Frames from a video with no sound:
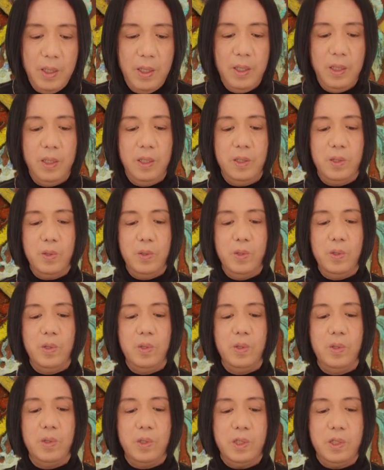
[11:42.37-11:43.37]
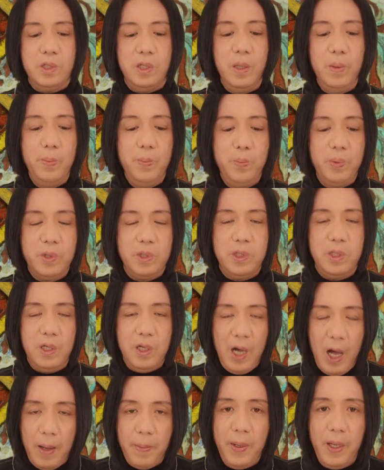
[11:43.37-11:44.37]
えーと、仙仏
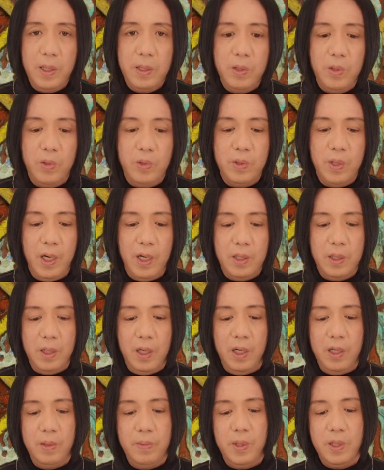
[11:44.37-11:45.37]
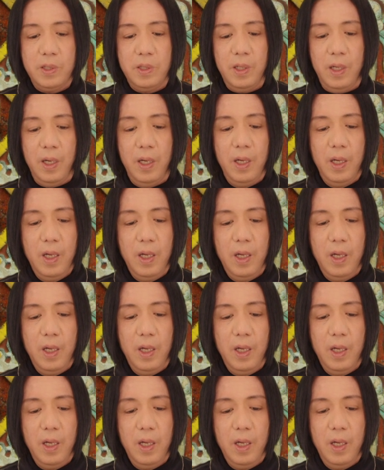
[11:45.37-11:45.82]
壁っていうのがありまして